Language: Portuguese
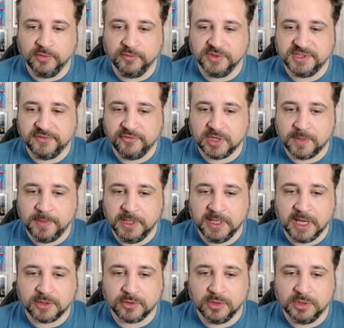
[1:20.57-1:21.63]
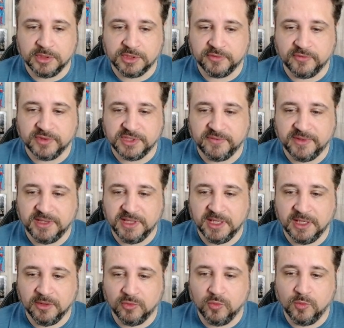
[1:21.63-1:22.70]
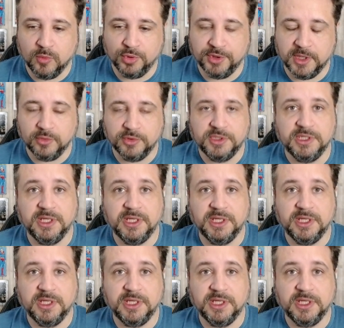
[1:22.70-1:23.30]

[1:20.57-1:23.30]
você for aplicar o LUT, você vai ter o botão de